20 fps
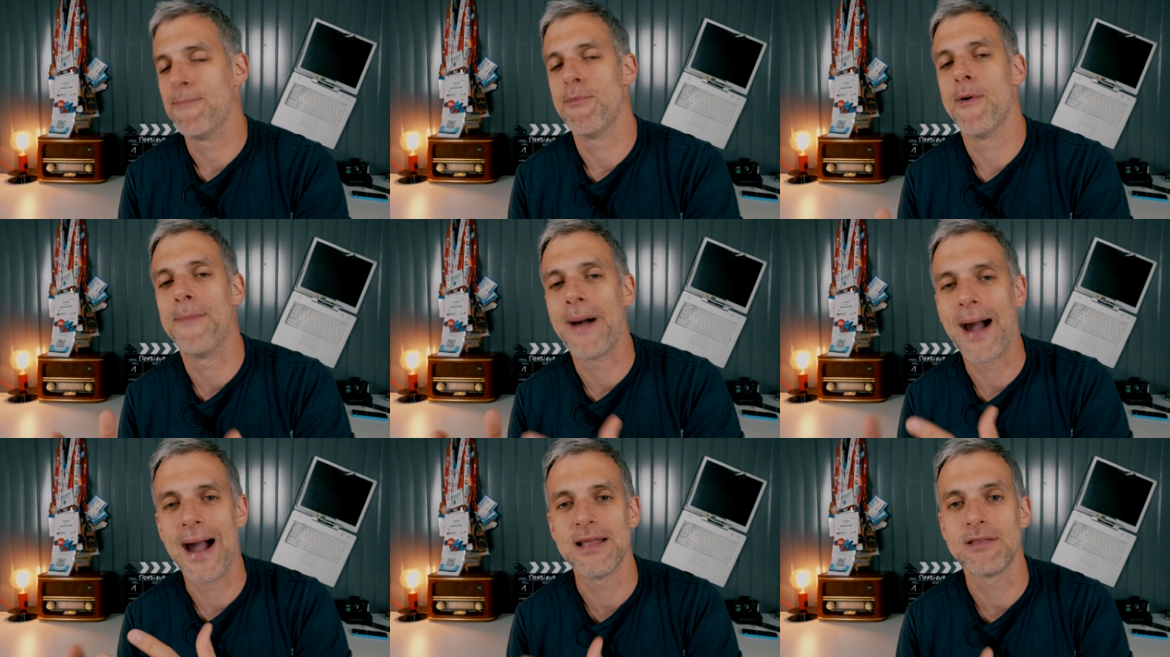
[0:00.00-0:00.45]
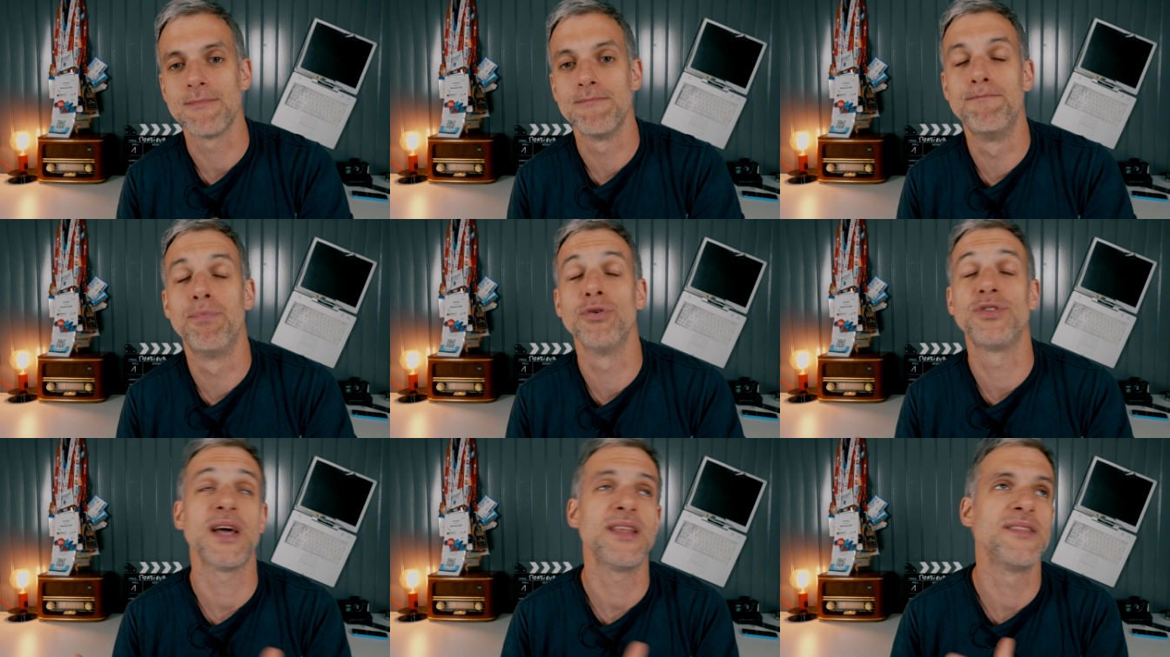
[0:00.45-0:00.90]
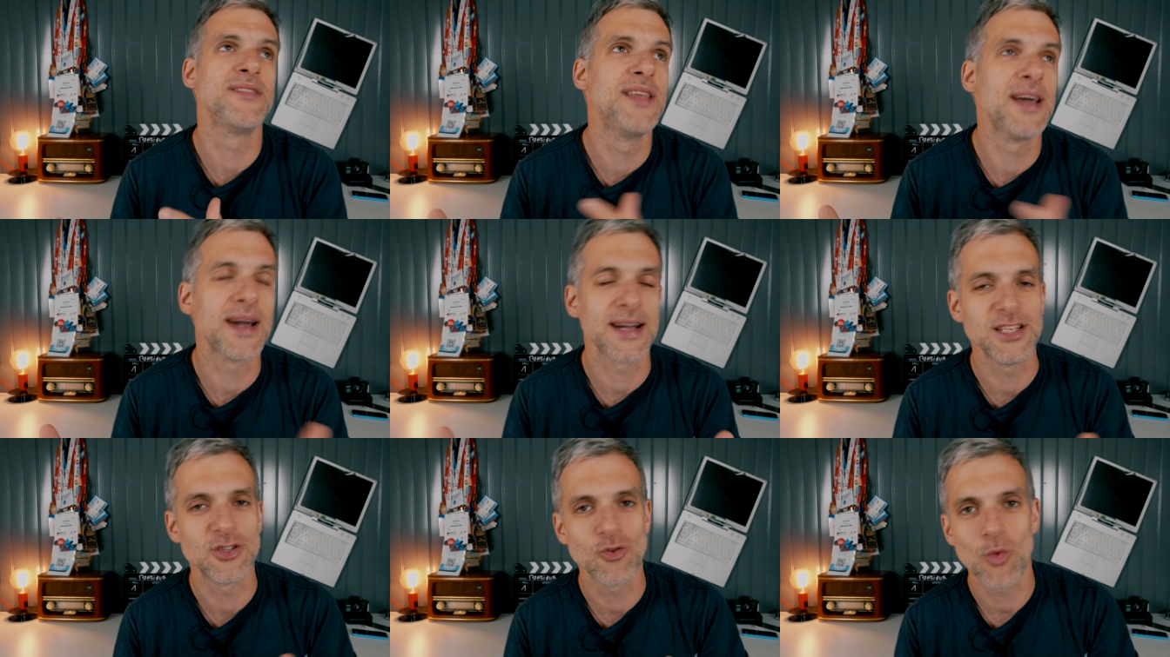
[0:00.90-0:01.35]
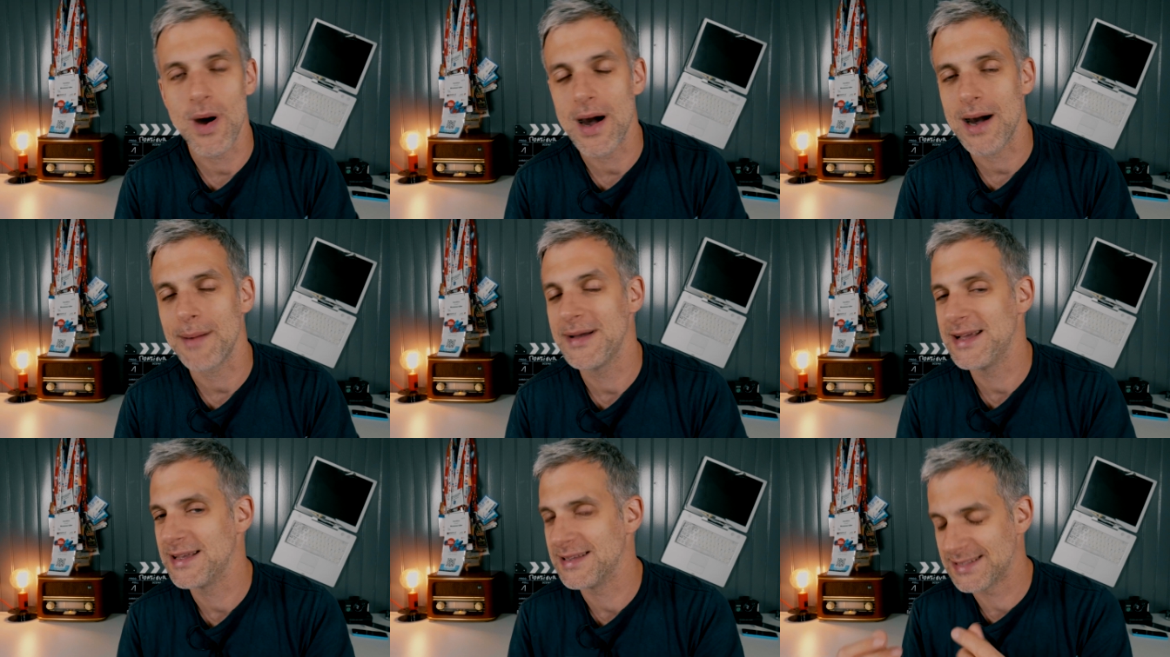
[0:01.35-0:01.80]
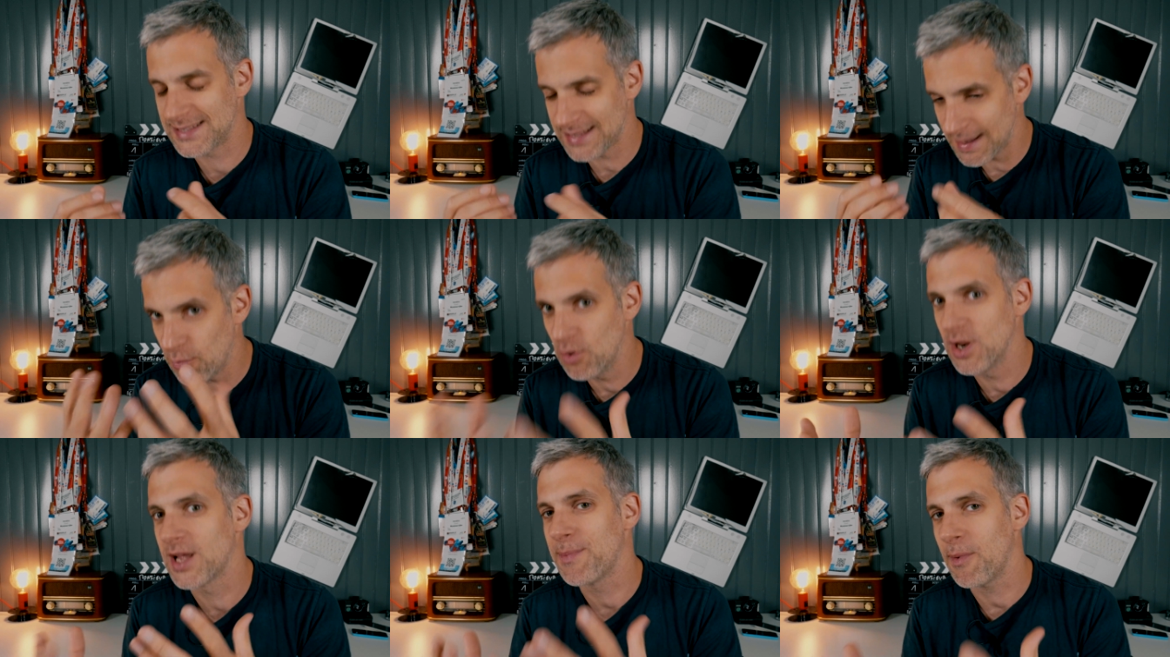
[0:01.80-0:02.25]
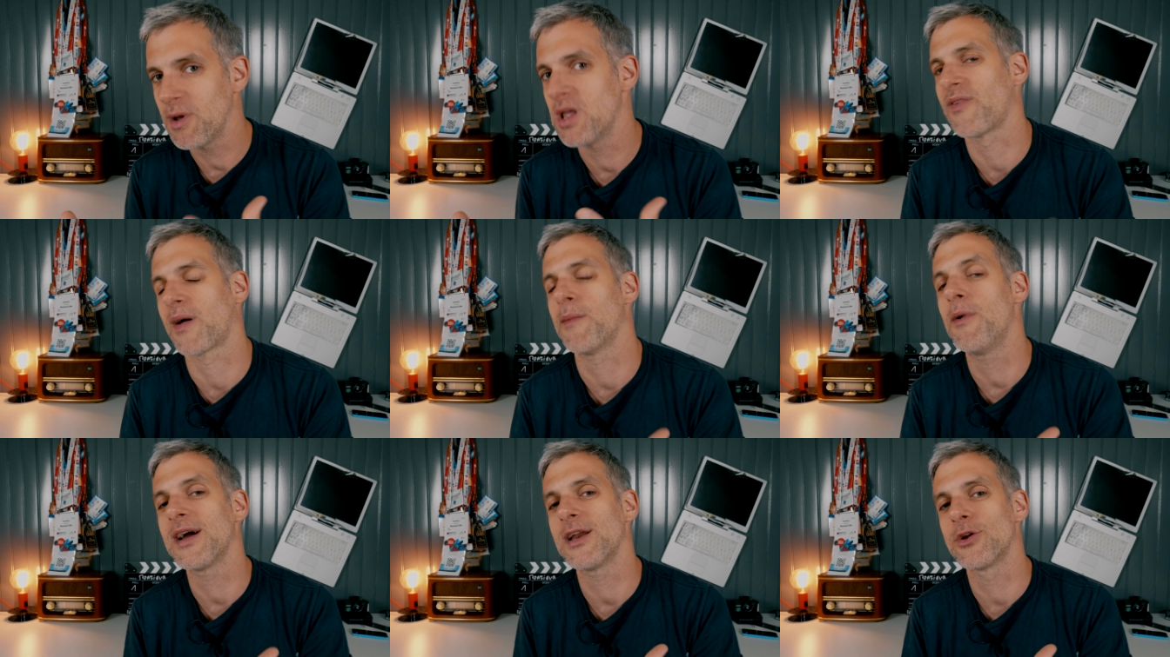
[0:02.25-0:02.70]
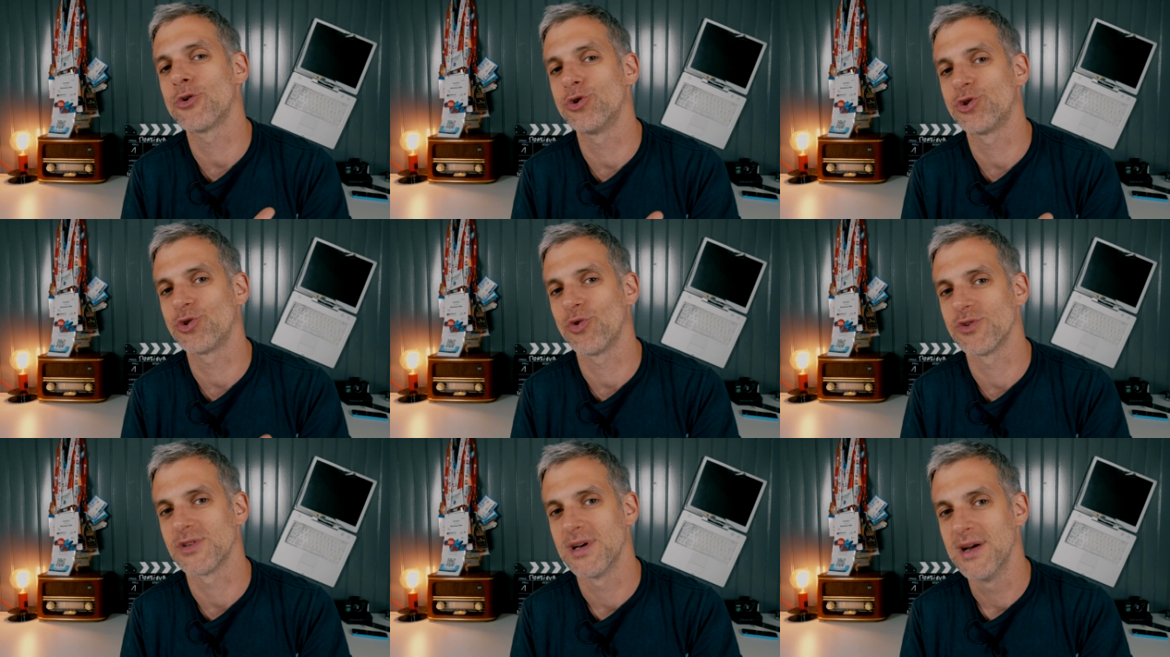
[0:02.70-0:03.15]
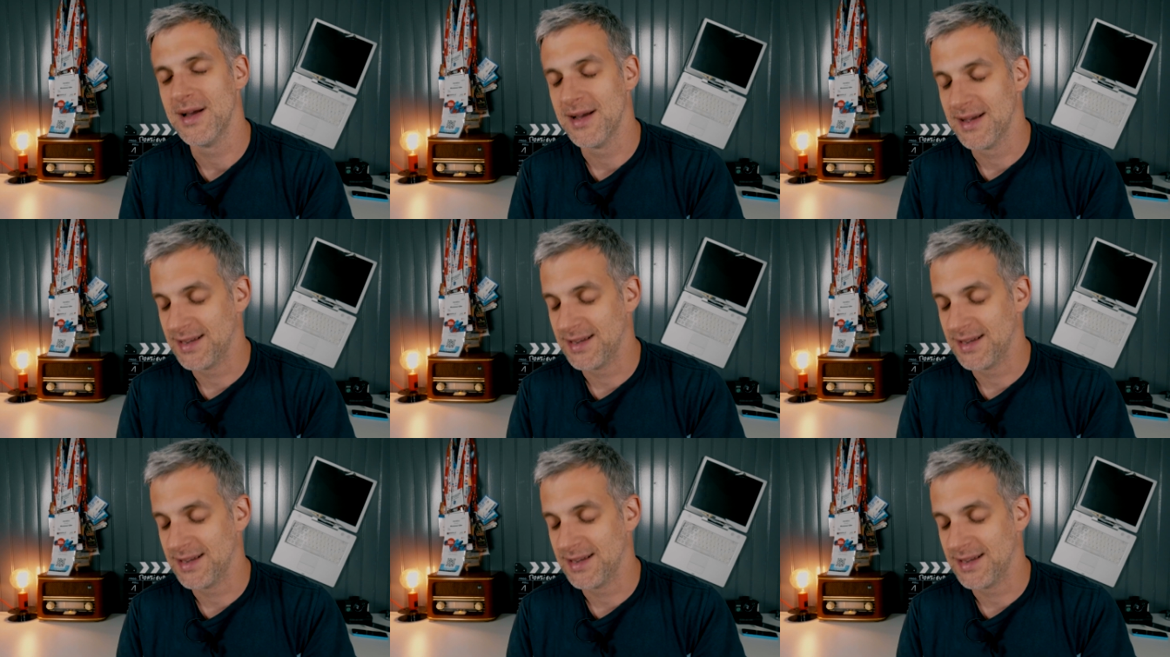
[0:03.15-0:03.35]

peut paraître peut-être dérisoire, mais symboliquement, il y a vraiment quelque chose.